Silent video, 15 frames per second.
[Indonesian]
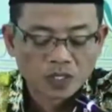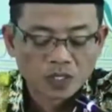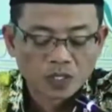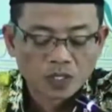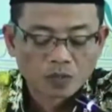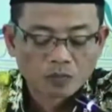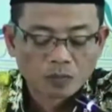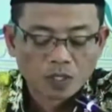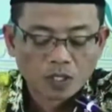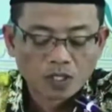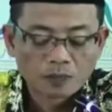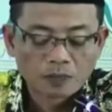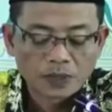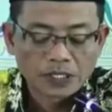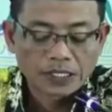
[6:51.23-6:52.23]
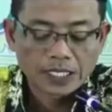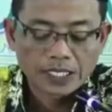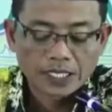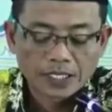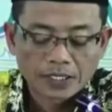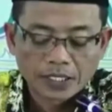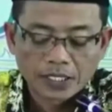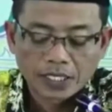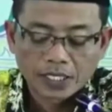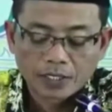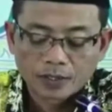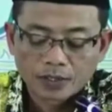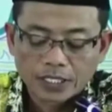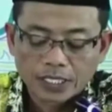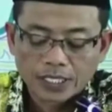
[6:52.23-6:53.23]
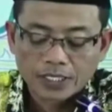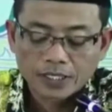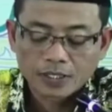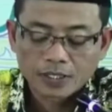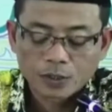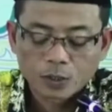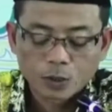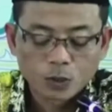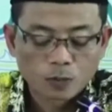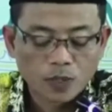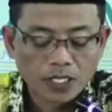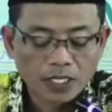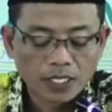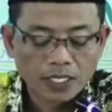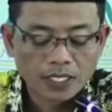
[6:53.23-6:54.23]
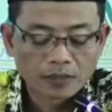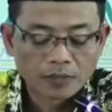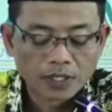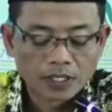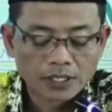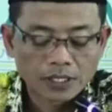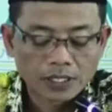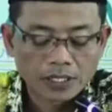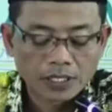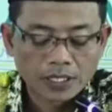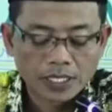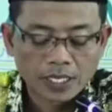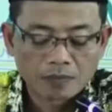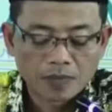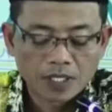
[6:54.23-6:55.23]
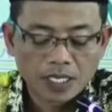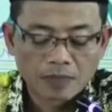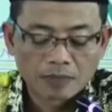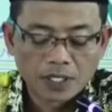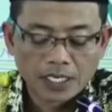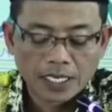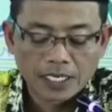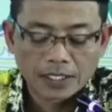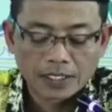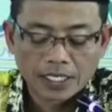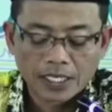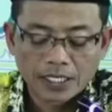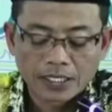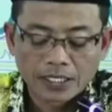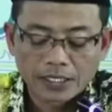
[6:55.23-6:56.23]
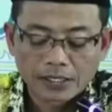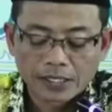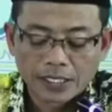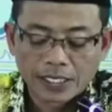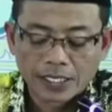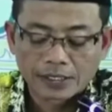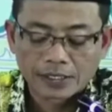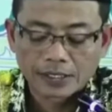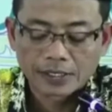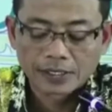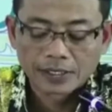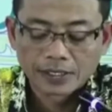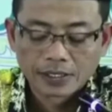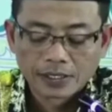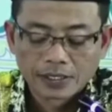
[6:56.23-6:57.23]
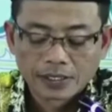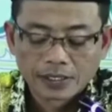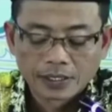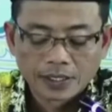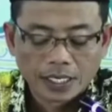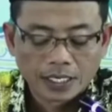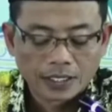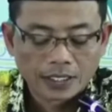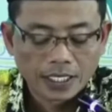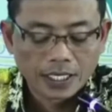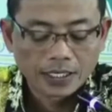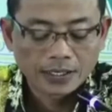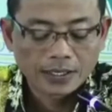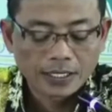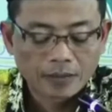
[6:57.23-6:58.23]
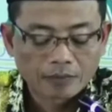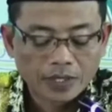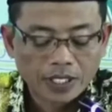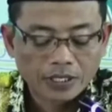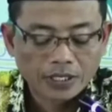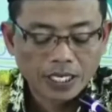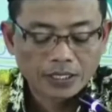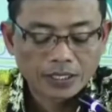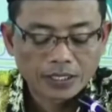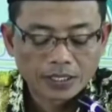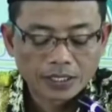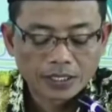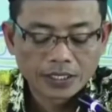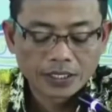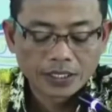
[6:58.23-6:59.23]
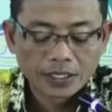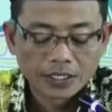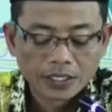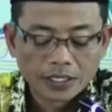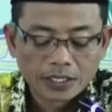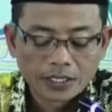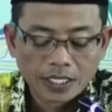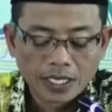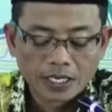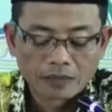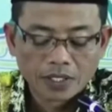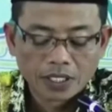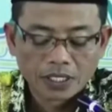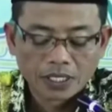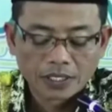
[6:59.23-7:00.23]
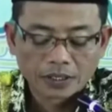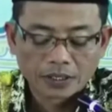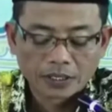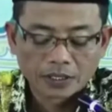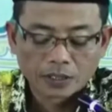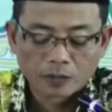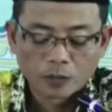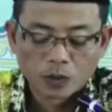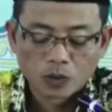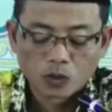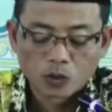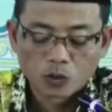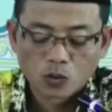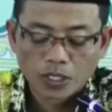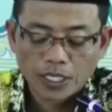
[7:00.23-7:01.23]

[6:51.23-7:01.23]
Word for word: Mohon pencerahan dari Alustad supaya kami segera mengambil langkah yang jelas, karena sampai saat ini jaminan tersebut sudah